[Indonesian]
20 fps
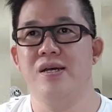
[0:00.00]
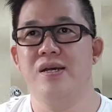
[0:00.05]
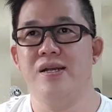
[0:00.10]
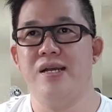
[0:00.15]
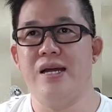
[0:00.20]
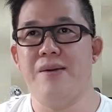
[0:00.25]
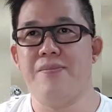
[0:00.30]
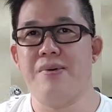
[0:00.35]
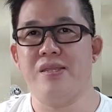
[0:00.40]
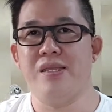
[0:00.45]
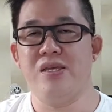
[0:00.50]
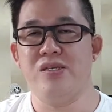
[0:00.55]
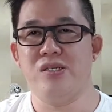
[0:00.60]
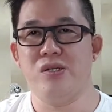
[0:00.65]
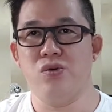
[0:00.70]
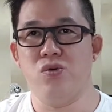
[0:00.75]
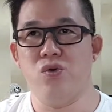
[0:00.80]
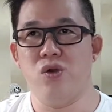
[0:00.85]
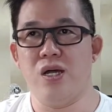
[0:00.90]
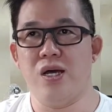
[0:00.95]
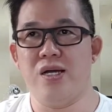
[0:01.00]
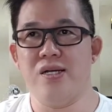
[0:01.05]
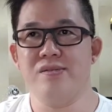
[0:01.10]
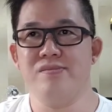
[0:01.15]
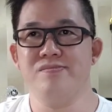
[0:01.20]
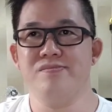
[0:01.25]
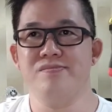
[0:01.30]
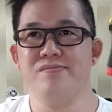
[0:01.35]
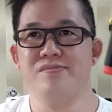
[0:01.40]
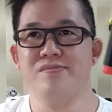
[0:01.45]
dapat diisi
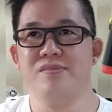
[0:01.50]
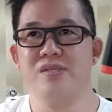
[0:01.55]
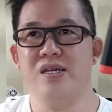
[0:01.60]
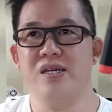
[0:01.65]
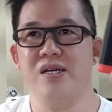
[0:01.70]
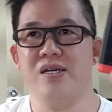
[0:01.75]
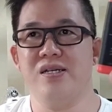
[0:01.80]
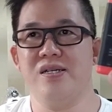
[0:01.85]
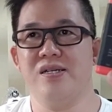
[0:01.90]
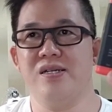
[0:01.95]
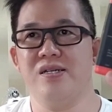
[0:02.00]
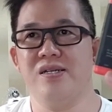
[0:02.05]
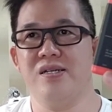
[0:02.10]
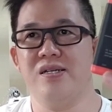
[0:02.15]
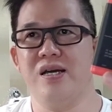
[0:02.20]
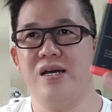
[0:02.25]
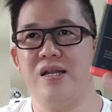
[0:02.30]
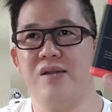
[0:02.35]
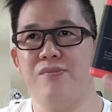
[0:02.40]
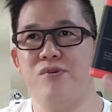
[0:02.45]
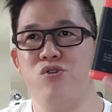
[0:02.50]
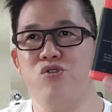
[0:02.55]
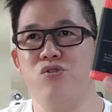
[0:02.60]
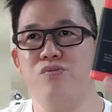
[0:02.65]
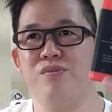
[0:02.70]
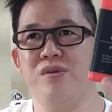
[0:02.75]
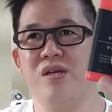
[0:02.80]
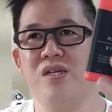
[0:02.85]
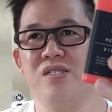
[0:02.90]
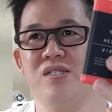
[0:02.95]
ulang ya ada
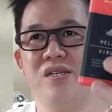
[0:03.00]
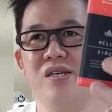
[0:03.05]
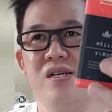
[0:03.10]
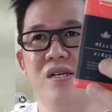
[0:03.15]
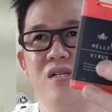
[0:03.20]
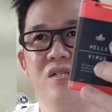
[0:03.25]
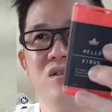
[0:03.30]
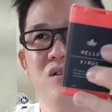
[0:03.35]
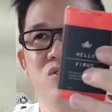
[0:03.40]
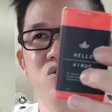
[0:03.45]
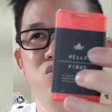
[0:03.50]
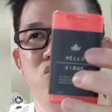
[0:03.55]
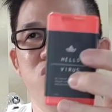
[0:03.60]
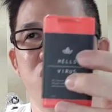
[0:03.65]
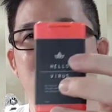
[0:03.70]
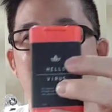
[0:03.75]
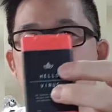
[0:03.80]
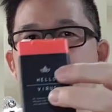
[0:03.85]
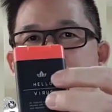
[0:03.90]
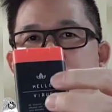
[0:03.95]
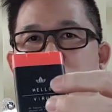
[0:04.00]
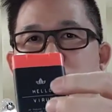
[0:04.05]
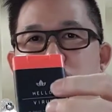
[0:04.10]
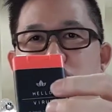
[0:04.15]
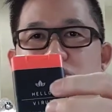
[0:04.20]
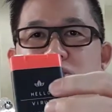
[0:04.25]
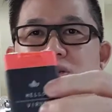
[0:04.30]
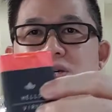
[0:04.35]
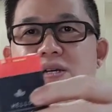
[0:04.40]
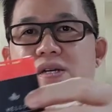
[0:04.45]
penutupnya seal khusus anti bocornya